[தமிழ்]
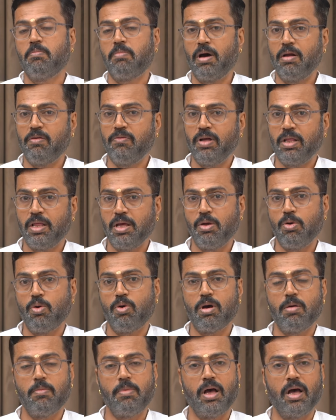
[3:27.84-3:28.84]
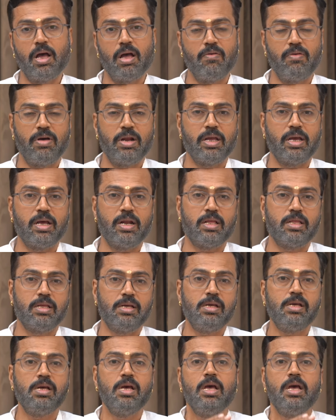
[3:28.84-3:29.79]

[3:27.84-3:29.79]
பர்வத யோகமாக வருகிறது